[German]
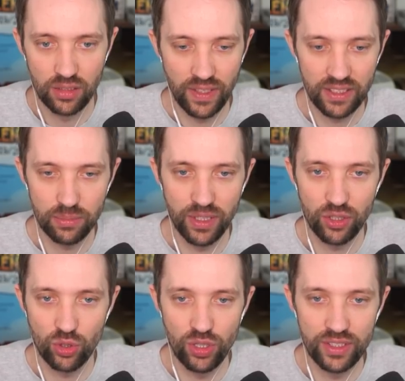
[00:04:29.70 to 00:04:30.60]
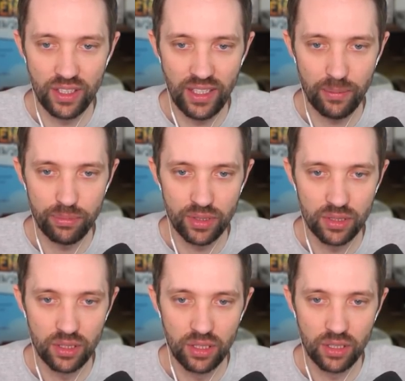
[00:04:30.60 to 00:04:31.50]
Hatte mal eine goldene Lampe
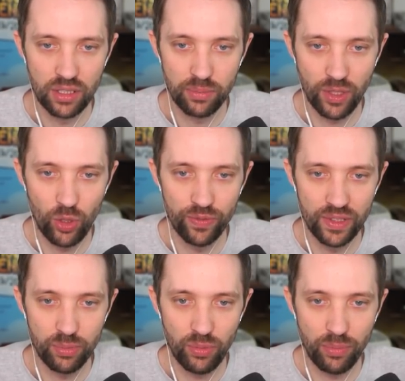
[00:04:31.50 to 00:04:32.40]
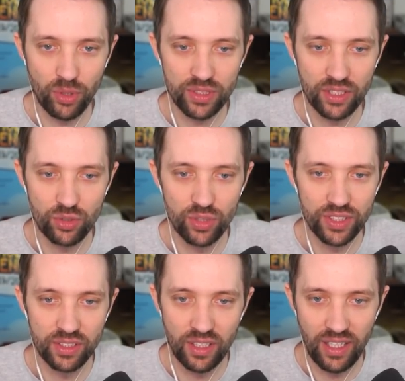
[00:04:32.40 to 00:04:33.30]
brauchen wir? Man braucht
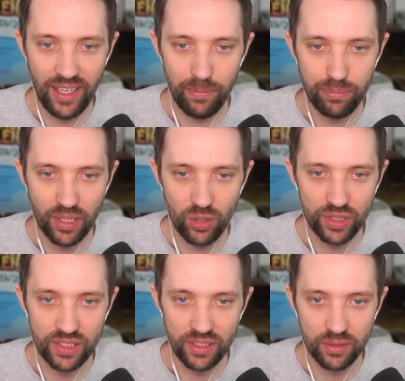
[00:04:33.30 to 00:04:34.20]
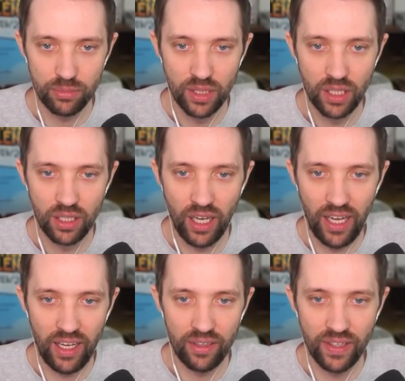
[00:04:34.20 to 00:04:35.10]
natürlich eine Lampe auch hier im...
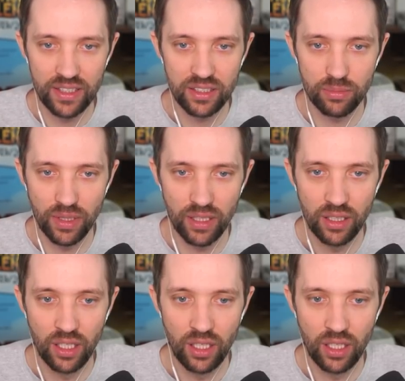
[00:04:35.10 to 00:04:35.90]
Ah, wartet mal.